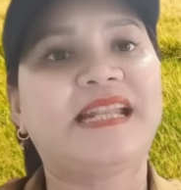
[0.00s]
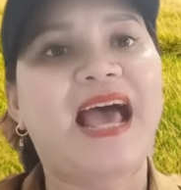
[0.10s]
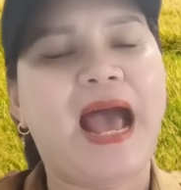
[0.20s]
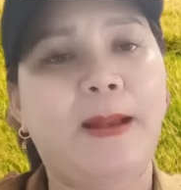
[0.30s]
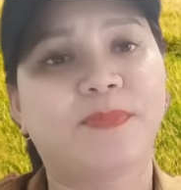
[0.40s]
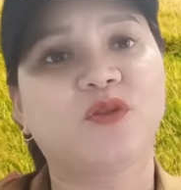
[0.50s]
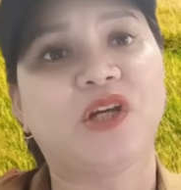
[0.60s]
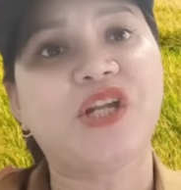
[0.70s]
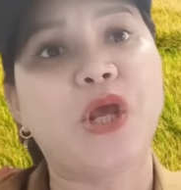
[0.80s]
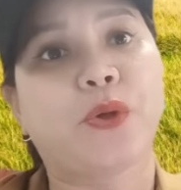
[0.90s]
làm sao
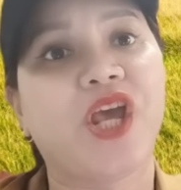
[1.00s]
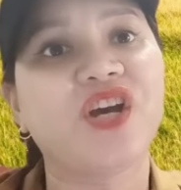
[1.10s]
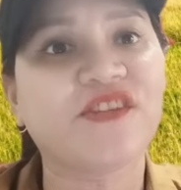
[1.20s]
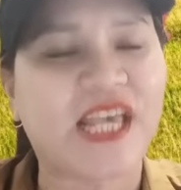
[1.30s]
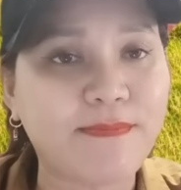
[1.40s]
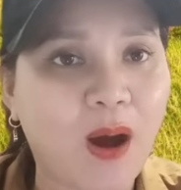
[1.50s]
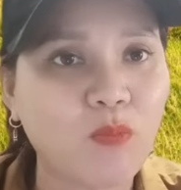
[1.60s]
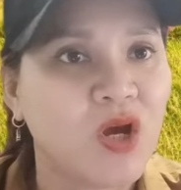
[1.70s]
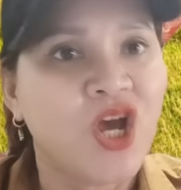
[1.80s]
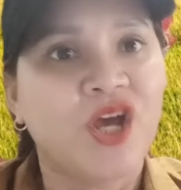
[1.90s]
sự điều khiển chị
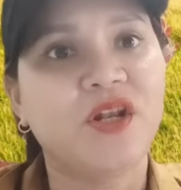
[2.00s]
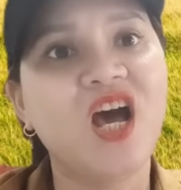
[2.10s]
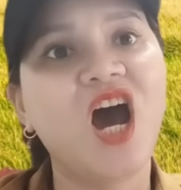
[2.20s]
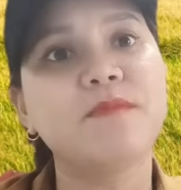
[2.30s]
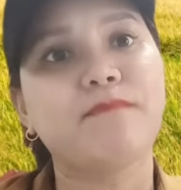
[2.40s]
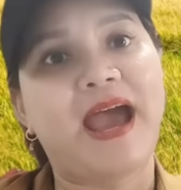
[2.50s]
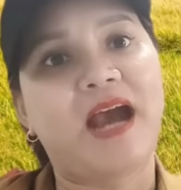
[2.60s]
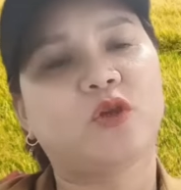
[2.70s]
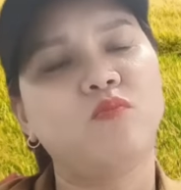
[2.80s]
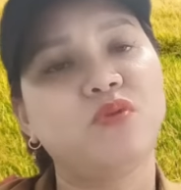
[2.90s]
bông lên mạng
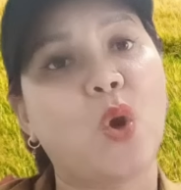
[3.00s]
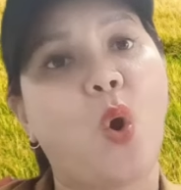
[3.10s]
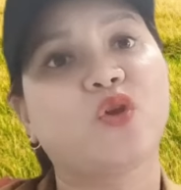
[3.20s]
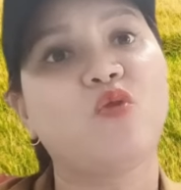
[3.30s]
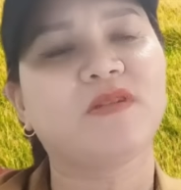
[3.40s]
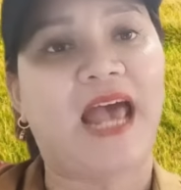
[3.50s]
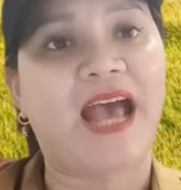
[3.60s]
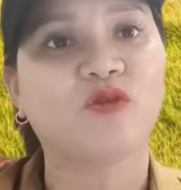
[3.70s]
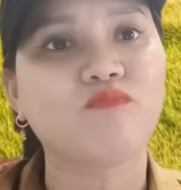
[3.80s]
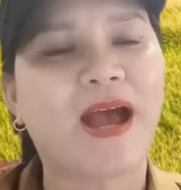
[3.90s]
chúng vỗ chúng xả
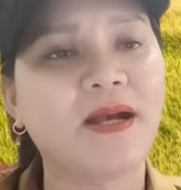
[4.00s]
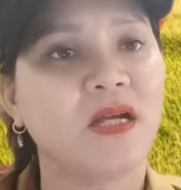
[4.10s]
chúng mắng